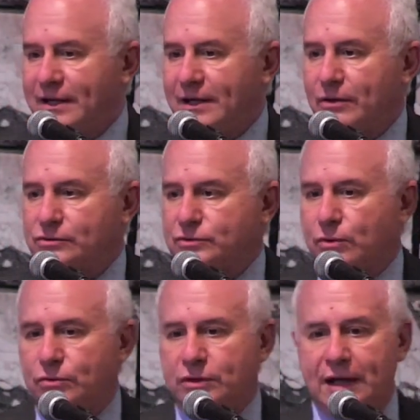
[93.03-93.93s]
del nostro
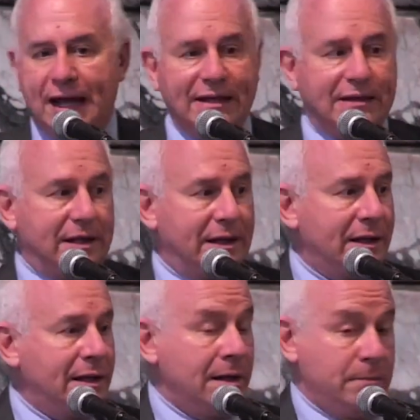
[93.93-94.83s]
continente,
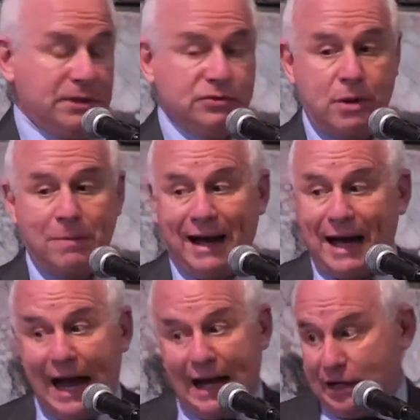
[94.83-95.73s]
penso ai
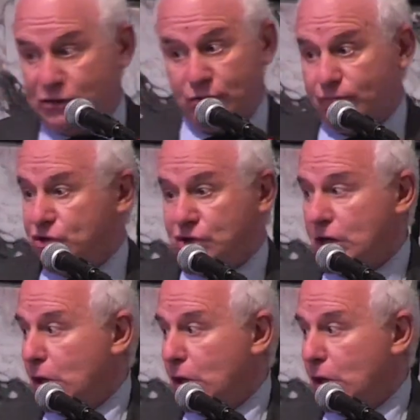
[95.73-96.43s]
Balcani che sono vicini a